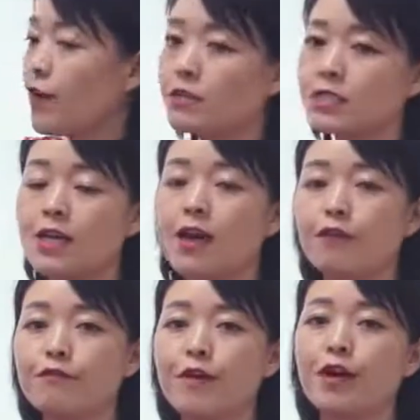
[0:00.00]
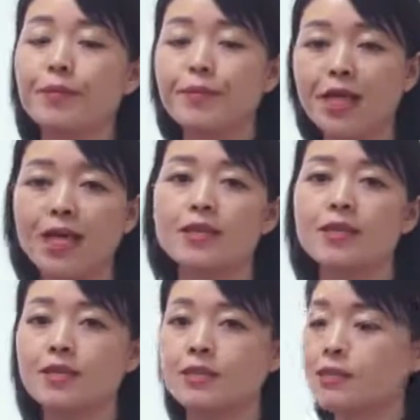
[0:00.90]
方向、方
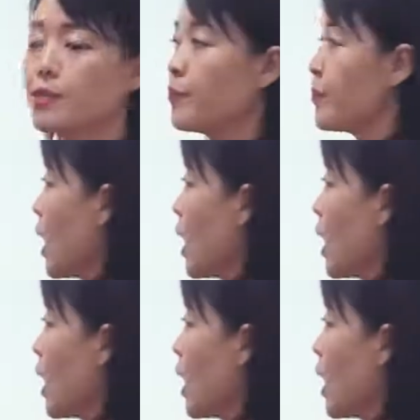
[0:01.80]
面的意思。